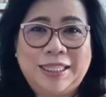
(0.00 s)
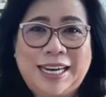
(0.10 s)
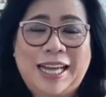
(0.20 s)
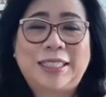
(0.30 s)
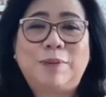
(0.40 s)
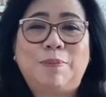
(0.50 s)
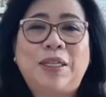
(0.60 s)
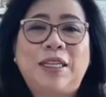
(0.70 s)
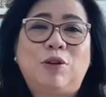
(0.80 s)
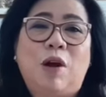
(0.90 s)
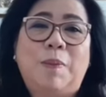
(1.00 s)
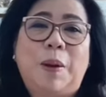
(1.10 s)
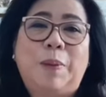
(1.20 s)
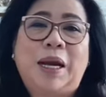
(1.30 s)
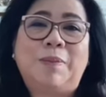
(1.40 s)
Nah, seperti doa
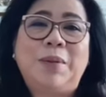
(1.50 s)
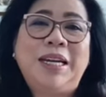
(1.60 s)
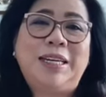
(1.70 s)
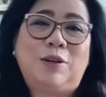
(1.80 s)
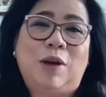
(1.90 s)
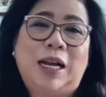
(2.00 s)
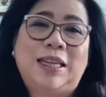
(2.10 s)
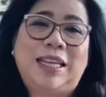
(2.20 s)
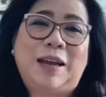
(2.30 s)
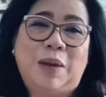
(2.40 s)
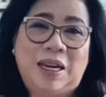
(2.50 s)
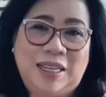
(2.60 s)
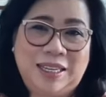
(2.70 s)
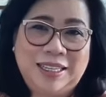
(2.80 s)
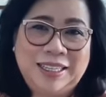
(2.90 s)
Bapak kami kan didoakan tiap
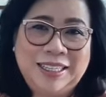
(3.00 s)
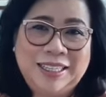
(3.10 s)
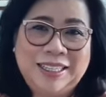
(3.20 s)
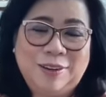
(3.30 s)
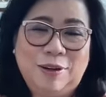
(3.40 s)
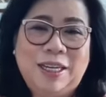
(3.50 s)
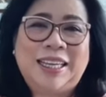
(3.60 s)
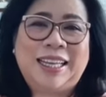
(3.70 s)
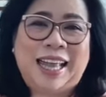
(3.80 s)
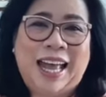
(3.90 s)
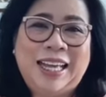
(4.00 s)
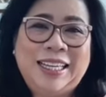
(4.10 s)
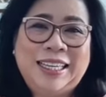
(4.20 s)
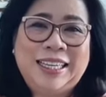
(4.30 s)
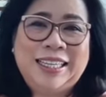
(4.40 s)
hari oleh kita.
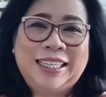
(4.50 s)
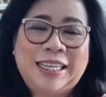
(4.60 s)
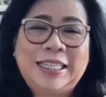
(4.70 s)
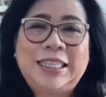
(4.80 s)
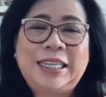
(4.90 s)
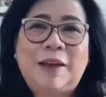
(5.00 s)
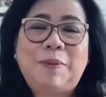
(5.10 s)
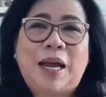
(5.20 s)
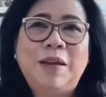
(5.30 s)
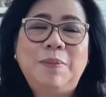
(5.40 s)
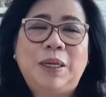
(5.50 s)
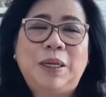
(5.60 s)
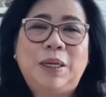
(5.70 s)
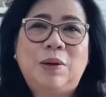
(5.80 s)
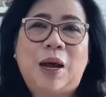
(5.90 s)
Jadi setiap kali
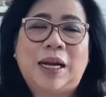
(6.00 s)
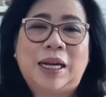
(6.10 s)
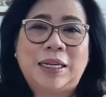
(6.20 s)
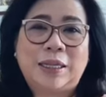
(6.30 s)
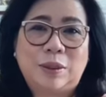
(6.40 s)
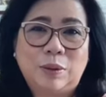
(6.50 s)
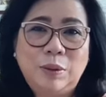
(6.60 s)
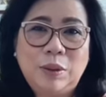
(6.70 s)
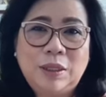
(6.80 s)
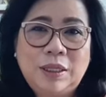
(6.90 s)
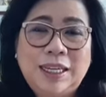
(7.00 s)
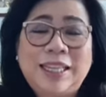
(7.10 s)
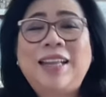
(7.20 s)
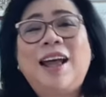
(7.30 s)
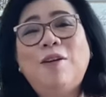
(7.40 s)
mendoakan itu,
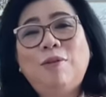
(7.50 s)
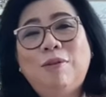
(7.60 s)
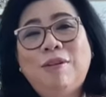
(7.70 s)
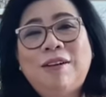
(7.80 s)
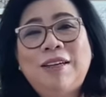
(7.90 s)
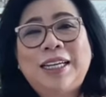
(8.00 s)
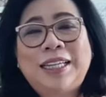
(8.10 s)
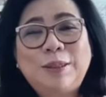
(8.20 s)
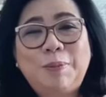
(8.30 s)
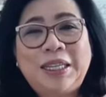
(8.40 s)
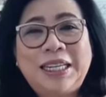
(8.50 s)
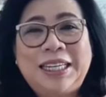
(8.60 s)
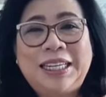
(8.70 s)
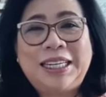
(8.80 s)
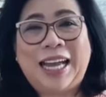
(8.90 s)
kita tahu, kita seperti
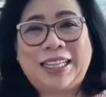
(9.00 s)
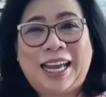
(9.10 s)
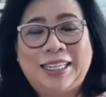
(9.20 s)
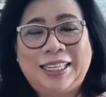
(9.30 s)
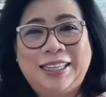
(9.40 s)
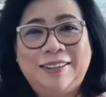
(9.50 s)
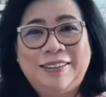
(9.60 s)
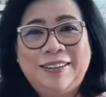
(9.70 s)
diingatkan gitu.